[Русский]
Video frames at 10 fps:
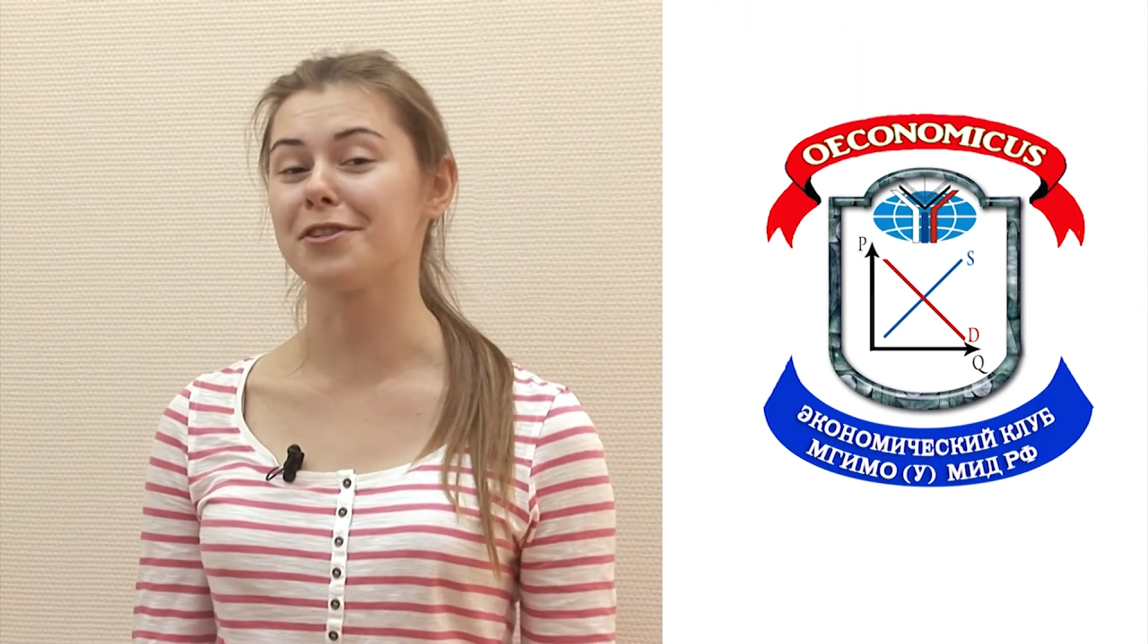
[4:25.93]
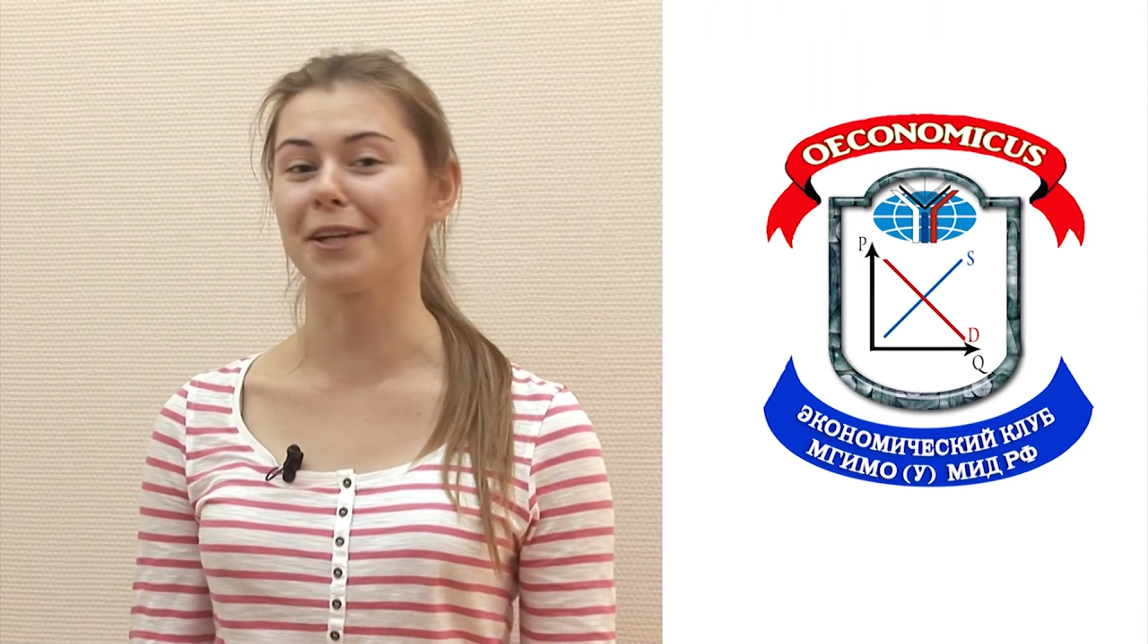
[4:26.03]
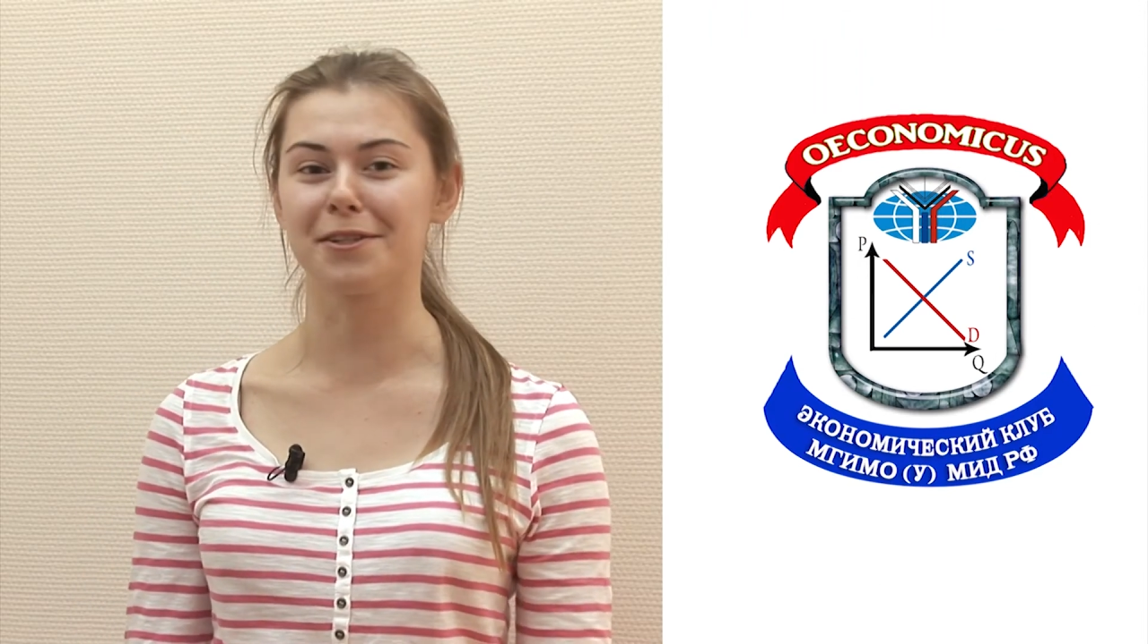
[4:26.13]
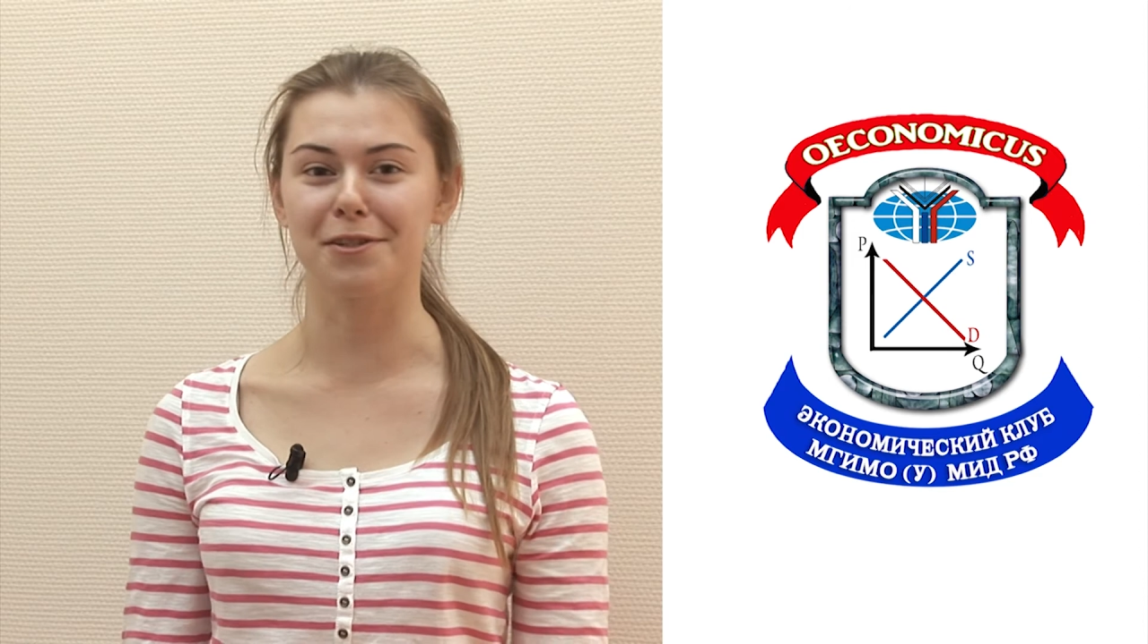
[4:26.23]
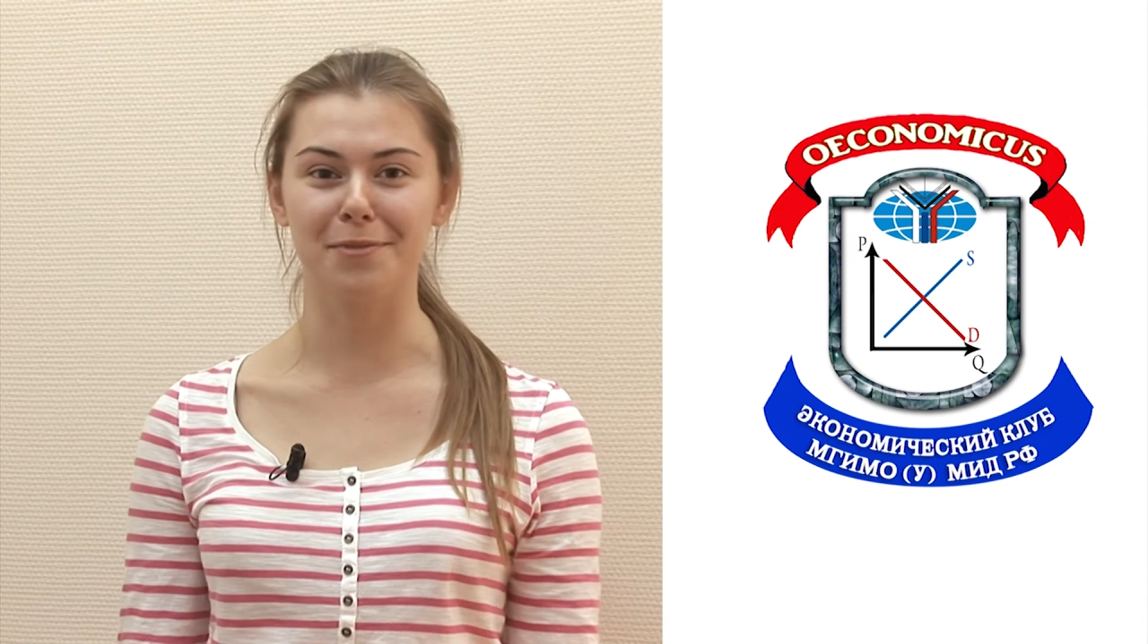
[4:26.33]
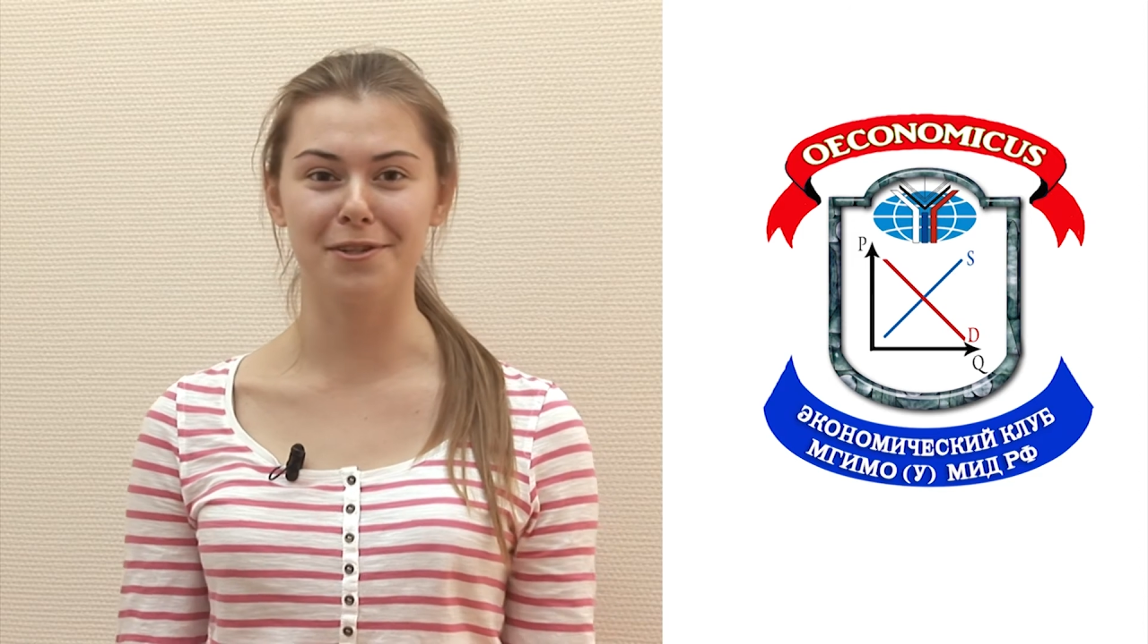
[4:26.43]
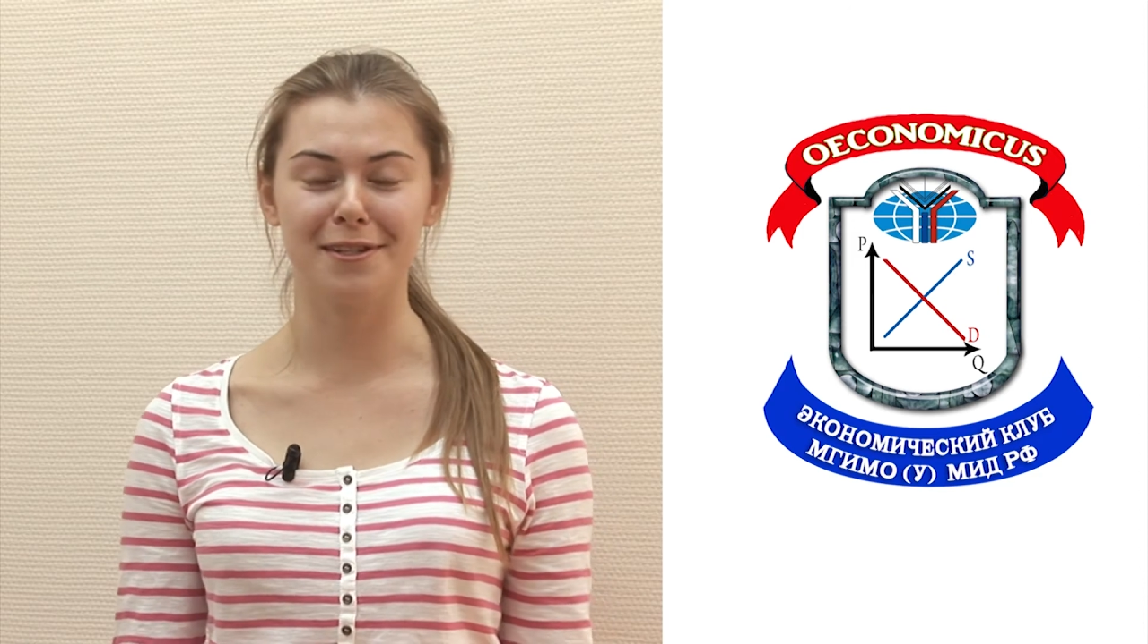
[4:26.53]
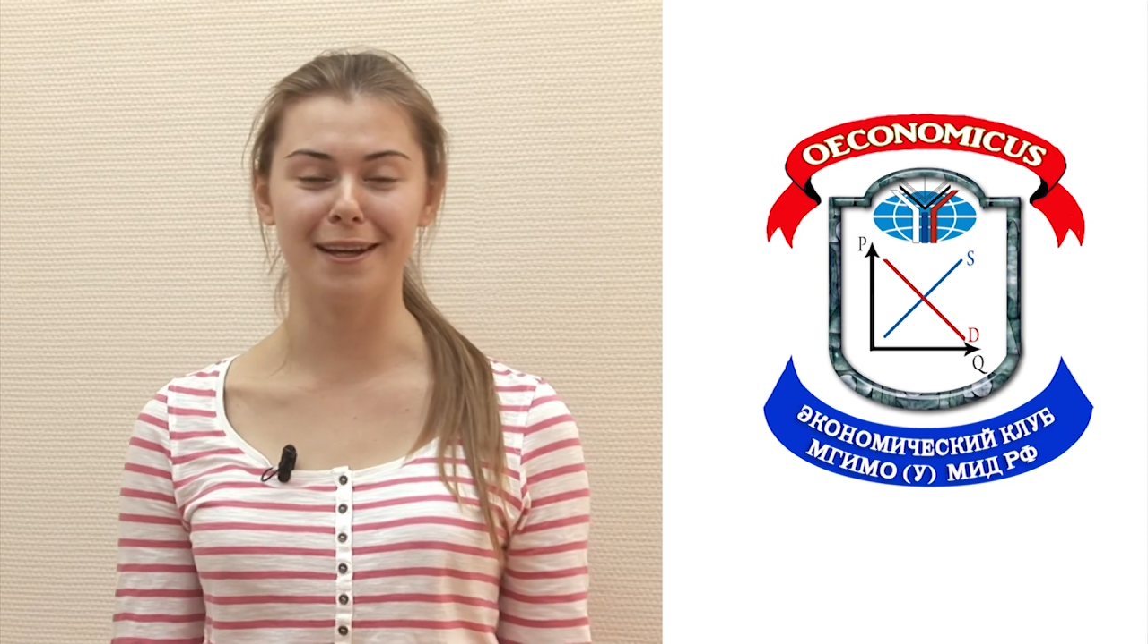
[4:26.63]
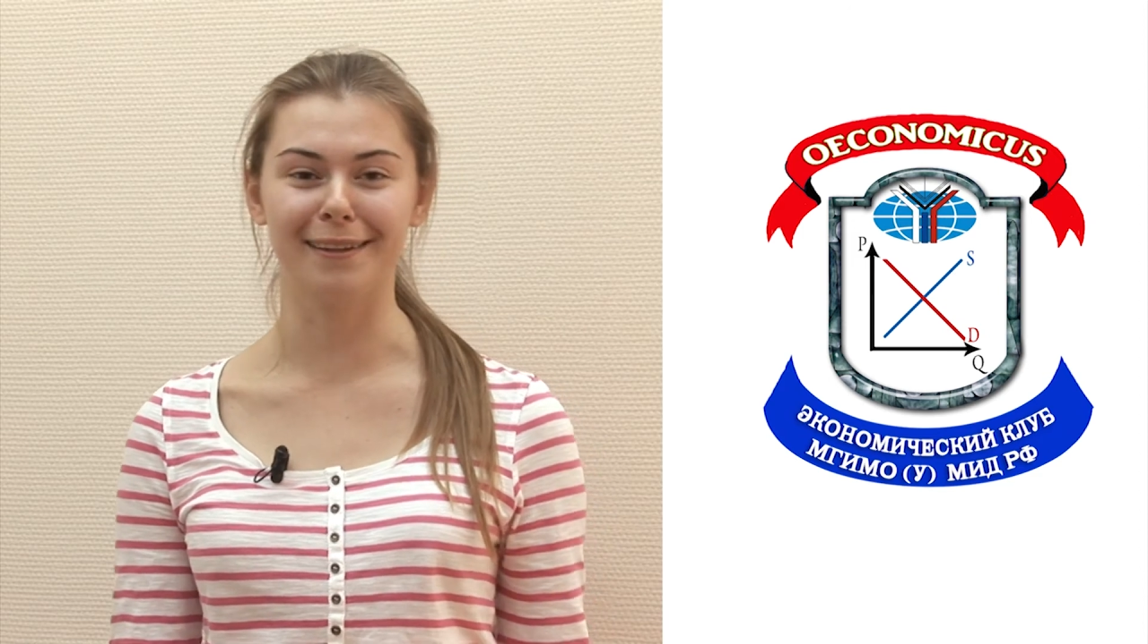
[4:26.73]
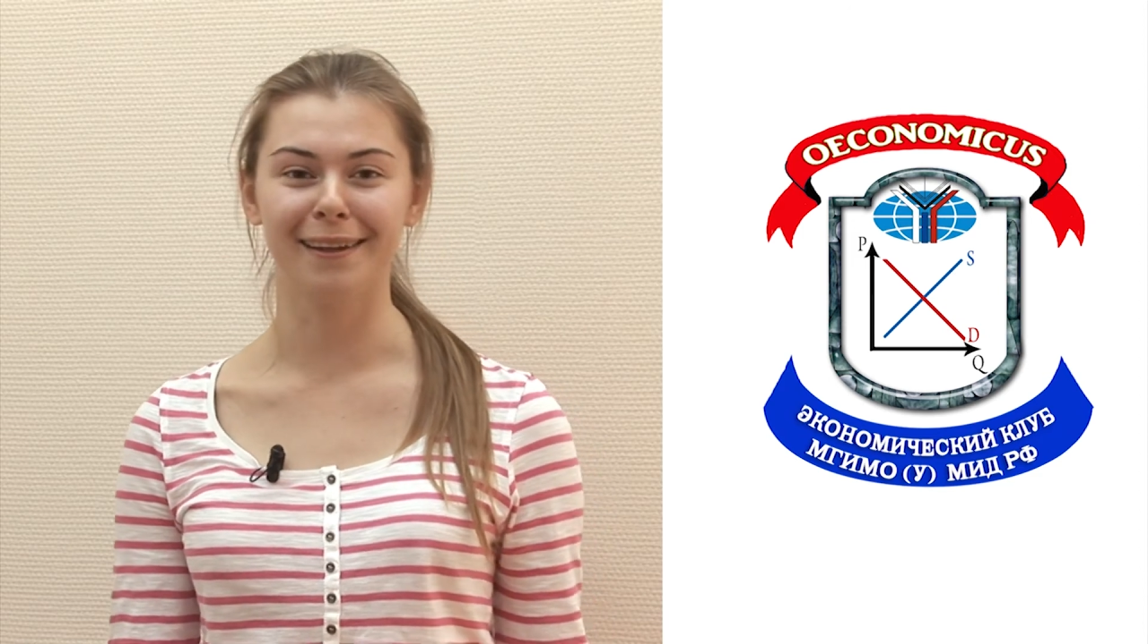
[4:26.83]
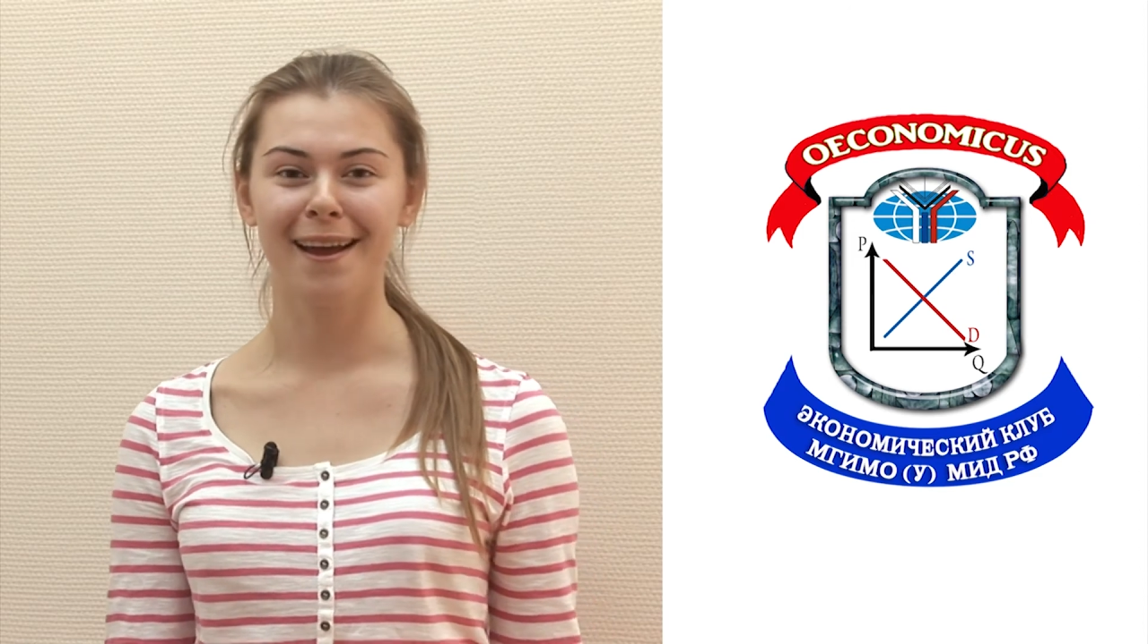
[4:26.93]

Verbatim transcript: 3050,